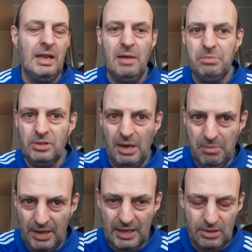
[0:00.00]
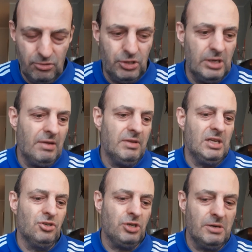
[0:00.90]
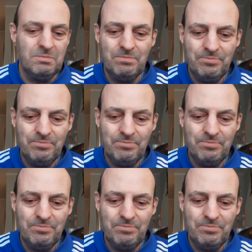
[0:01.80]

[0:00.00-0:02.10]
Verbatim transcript: la potrebbe anche riuscire a vincere.